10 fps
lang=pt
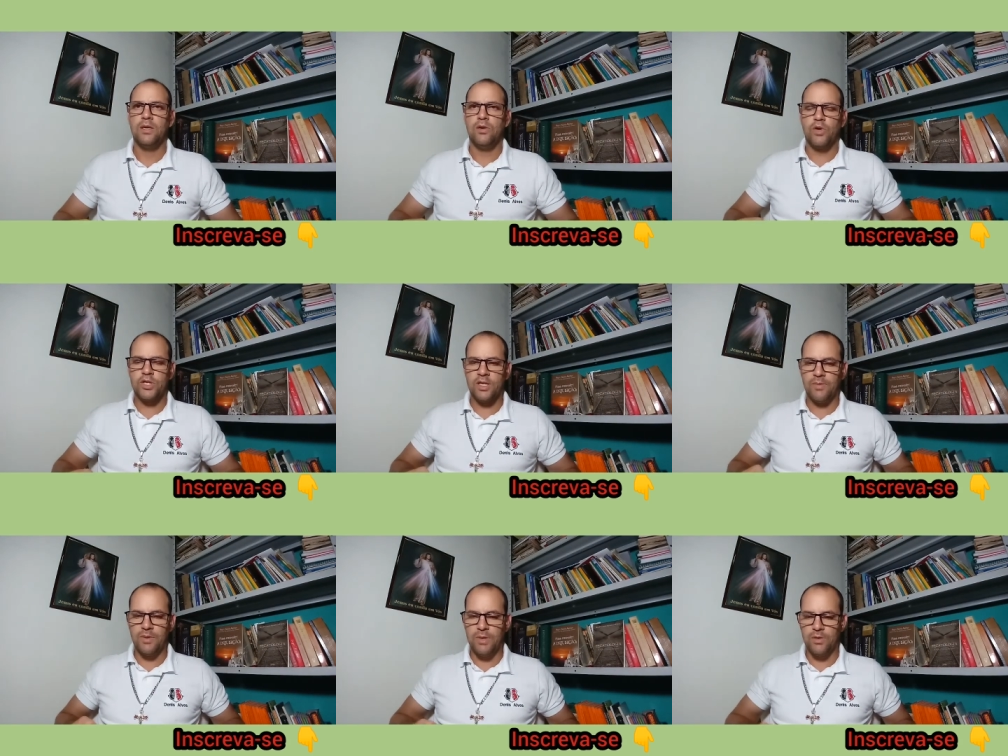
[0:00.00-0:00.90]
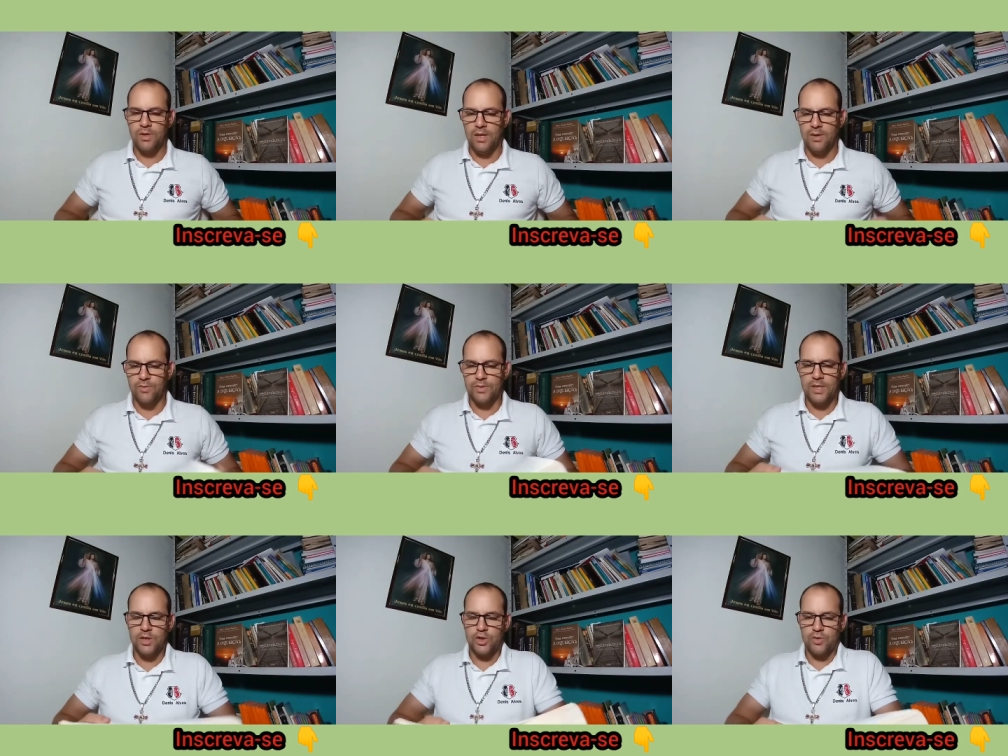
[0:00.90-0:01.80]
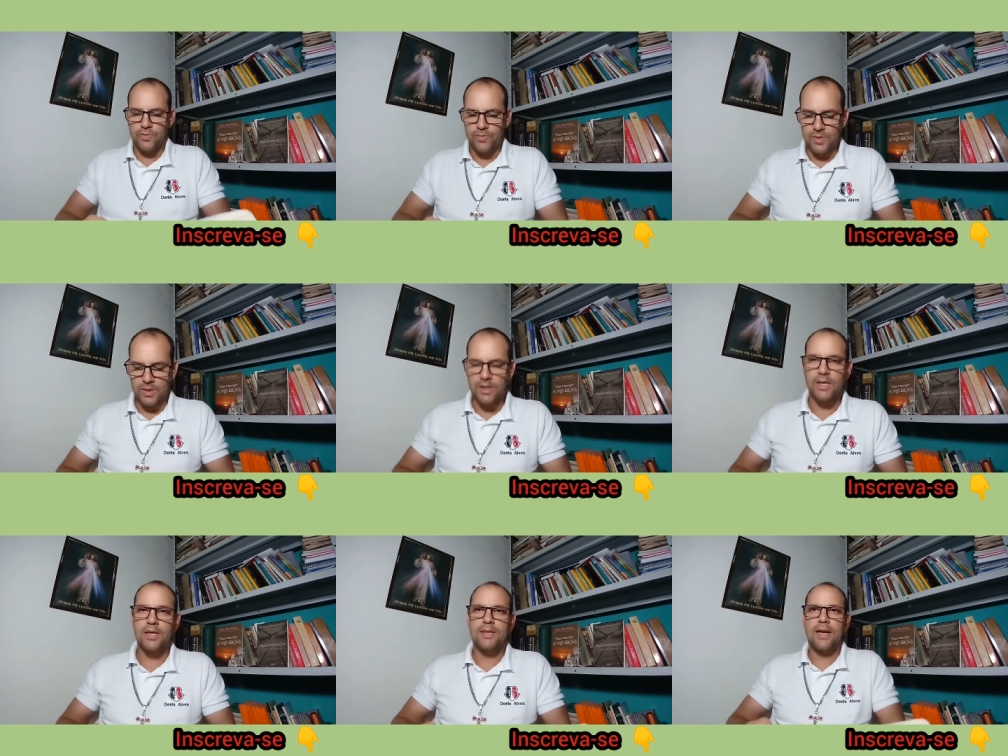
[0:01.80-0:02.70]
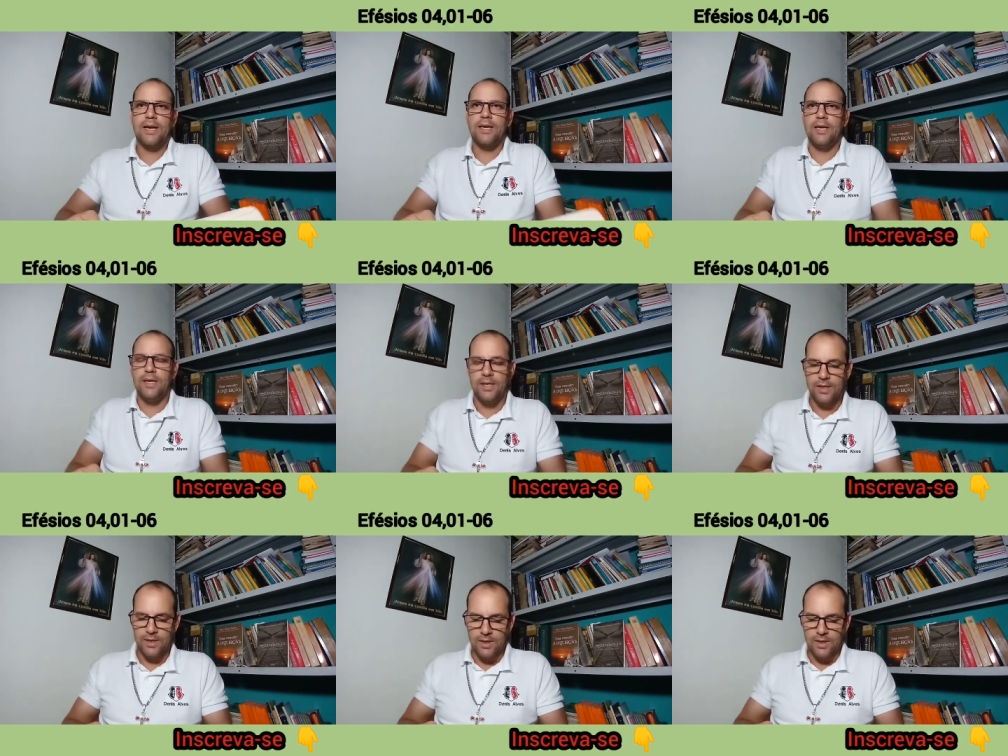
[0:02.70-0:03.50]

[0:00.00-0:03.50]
Eu gostaria primeiro de ler um texto né, que está aqui